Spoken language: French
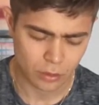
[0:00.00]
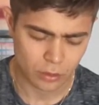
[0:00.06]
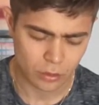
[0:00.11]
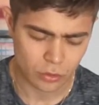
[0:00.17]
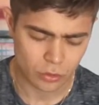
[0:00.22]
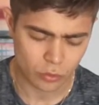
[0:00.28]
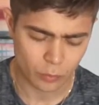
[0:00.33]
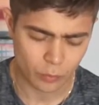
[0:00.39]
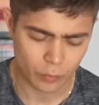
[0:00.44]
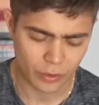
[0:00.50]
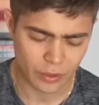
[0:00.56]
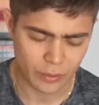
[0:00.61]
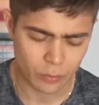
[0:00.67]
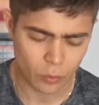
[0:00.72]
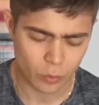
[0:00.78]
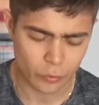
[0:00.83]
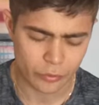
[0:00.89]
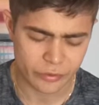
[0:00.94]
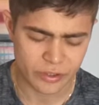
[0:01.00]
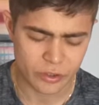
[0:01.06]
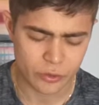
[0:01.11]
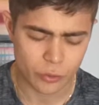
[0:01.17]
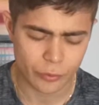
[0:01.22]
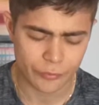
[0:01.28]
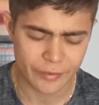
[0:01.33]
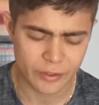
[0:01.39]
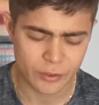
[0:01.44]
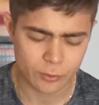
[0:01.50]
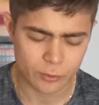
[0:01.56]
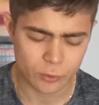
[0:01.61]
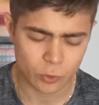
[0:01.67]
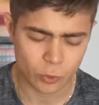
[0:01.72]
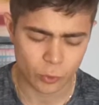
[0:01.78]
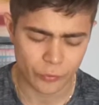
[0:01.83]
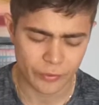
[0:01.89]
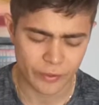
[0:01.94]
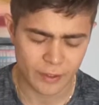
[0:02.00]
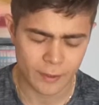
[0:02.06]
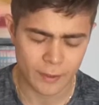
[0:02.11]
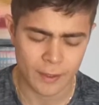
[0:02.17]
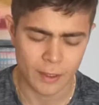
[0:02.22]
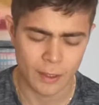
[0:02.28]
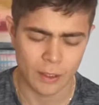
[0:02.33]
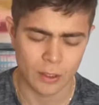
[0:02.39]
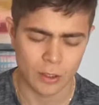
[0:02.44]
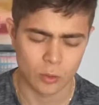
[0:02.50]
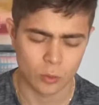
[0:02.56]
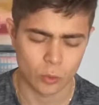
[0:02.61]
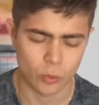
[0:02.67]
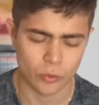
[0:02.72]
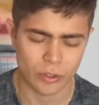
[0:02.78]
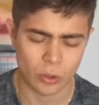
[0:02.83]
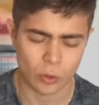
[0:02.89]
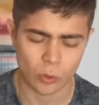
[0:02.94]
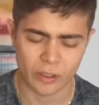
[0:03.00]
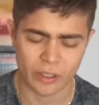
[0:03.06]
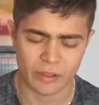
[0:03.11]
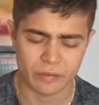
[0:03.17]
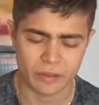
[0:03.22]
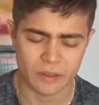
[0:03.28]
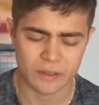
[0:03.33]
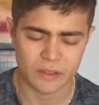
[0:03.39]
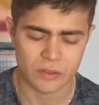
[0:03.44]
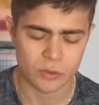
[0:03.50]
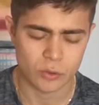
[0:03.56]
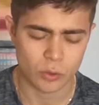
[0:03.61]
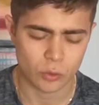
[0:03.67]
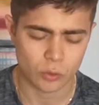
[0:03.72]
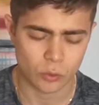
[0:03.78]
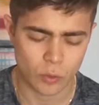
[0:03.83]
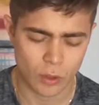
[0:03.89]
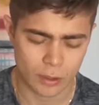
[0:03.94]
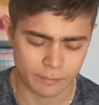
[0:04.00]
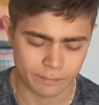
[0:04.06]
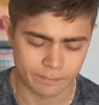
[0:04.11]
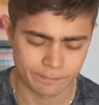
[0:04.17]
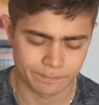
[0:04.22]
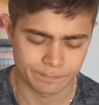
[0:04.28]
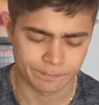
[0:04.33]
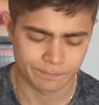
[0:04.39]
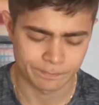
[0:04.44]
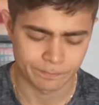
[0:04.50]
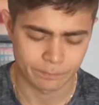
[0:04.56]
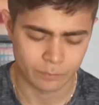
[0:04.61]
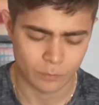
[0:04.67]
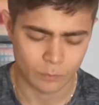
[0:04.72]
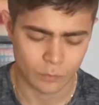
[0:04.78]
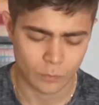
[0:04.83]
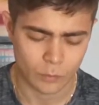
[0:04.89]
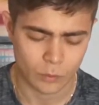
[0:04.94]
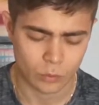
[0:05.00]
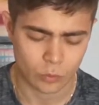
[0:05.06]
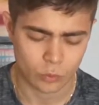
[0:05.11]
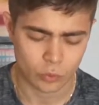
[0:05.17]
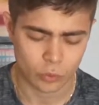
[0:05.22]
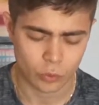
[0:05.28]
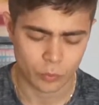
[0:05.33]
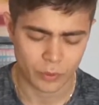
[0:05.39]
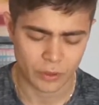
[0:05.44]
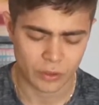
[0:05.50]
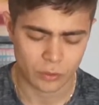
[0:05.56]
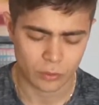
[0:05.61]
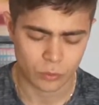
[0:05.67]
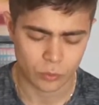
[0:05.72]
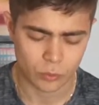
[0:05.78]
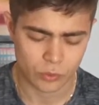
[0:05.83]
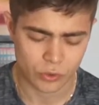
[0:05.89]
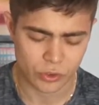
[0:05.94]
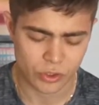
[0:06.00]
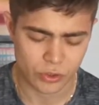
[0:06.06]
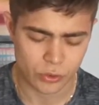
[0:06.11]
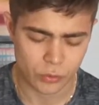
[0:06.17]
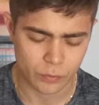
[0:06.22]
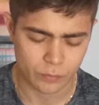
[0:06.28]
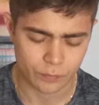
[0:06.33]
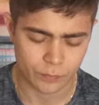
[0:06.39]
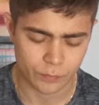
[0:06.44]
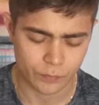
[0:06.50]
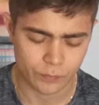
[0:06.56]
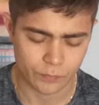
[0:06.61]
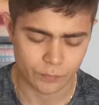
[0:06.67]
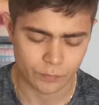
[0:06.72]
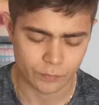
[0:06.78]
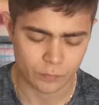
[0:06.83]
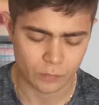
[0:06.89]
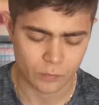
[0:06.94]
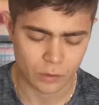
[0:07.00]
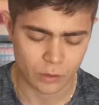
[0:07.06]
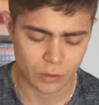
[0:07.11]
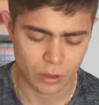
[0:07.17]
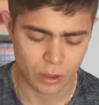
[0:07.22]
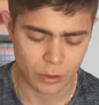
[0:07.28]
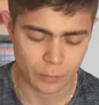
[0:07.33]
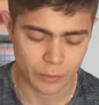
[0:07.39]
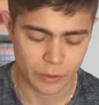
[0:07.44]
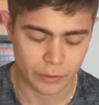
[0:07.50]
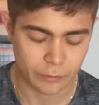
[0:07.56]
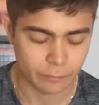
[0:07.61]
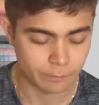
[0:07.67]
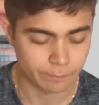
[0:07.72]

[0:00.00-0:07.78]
Je te prie pour que cette journée soit une journée où on a le regard fixé sur toi. Je te prie dans le nom de Jésus. Amen.